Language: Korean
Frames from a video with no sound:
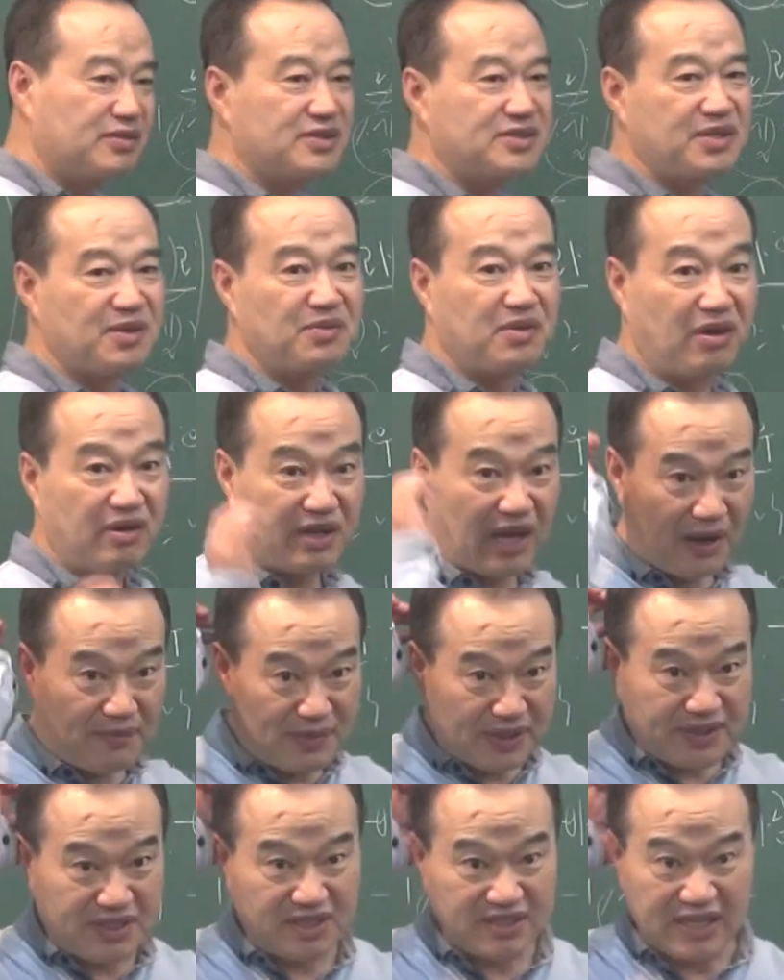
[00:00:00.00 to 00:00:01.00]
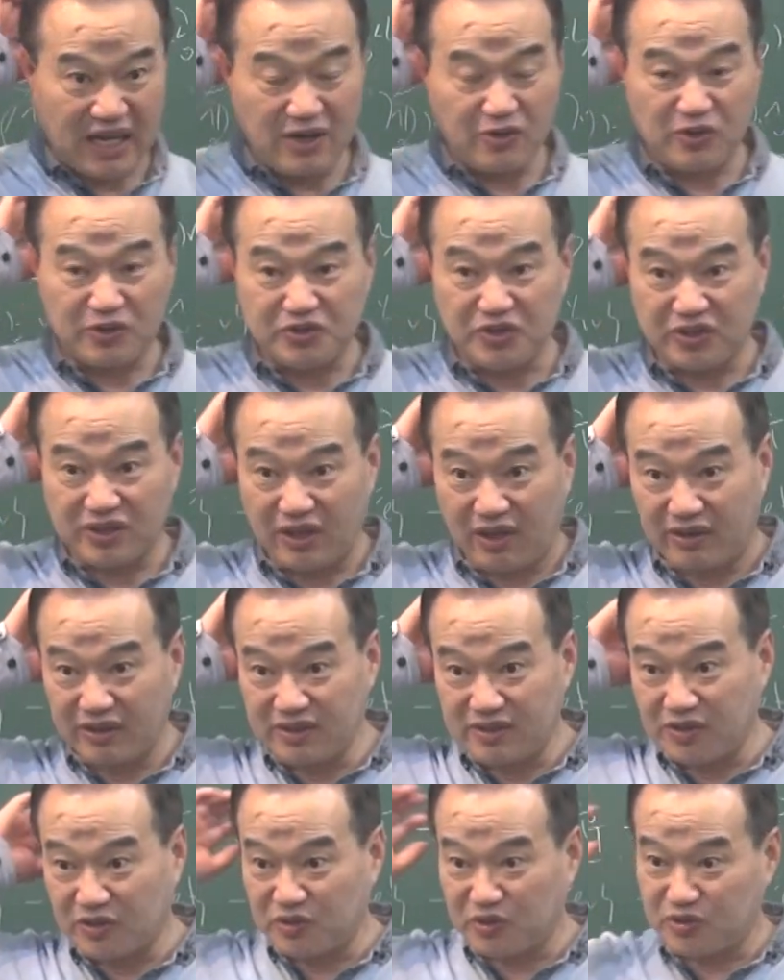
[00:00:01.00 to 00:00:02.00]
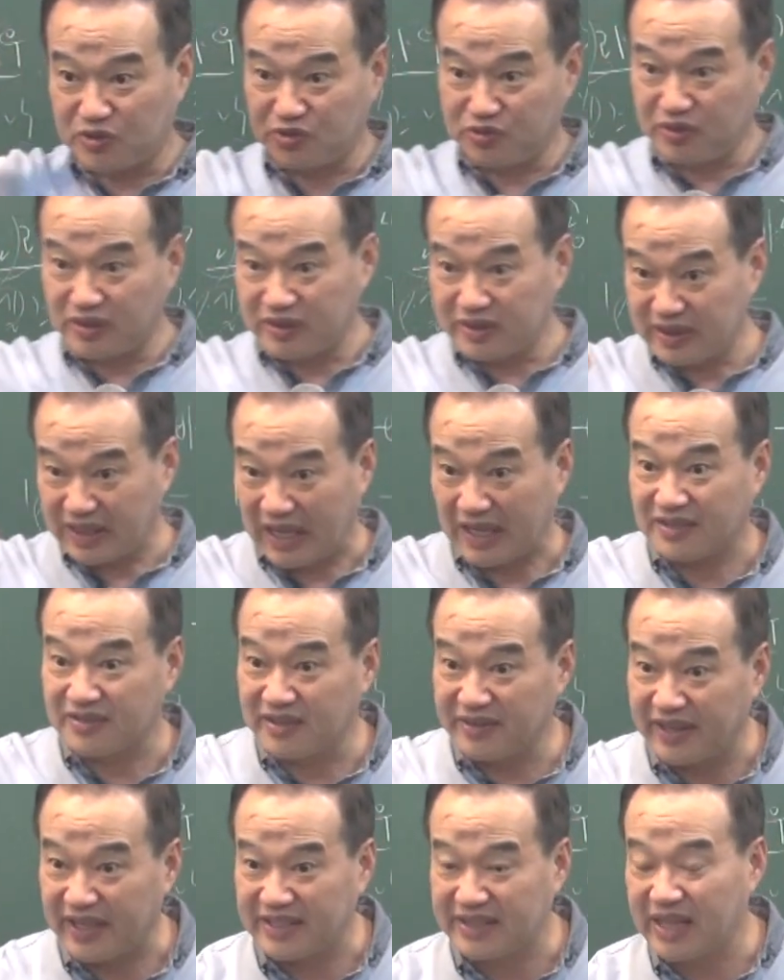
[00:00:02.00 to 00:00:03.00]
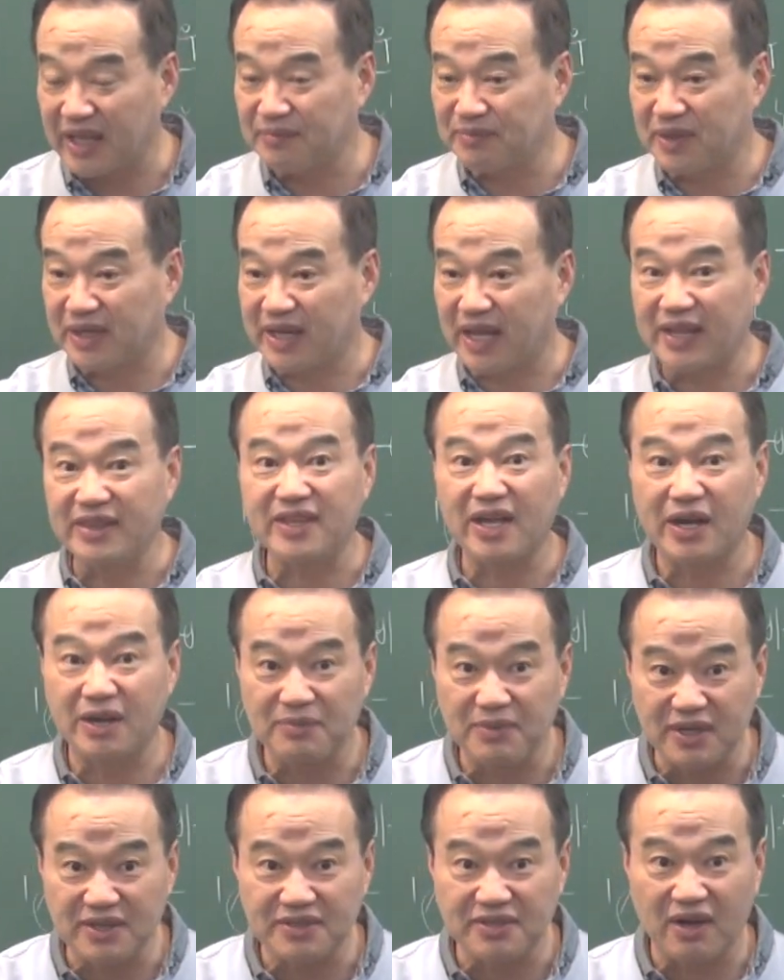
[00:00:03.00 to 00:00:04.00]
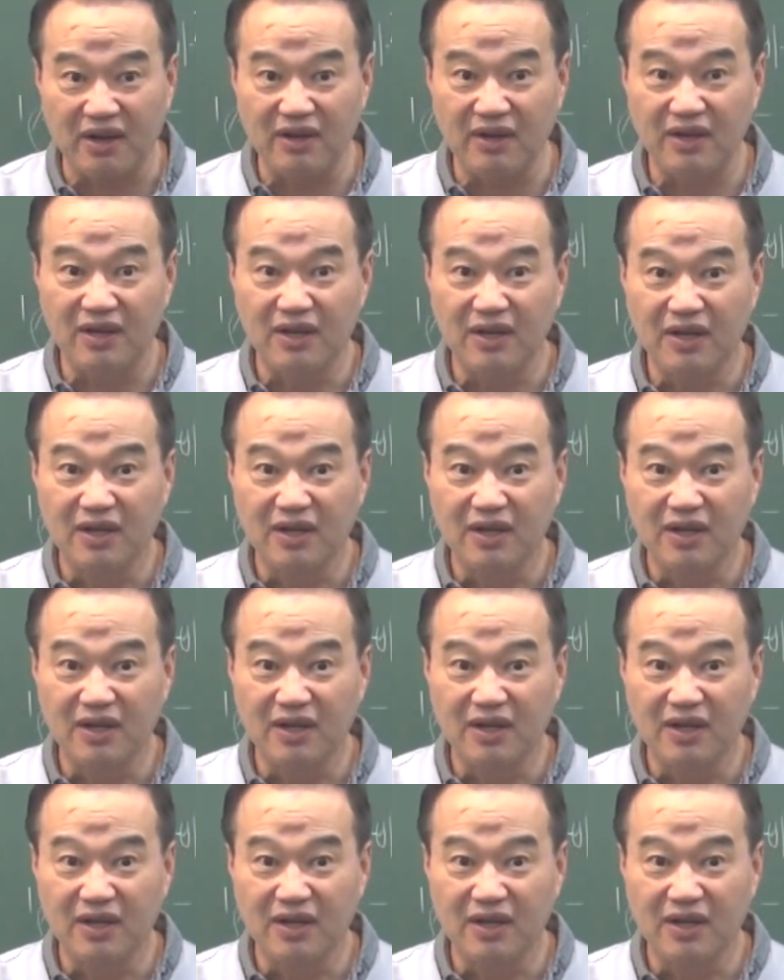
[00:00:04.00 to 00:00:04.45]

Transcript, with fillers: 지금 그 거의 아파트에 살고 있죠. 어느 정도 주거는 개선됐단 말이에요. 옛날에 비해서.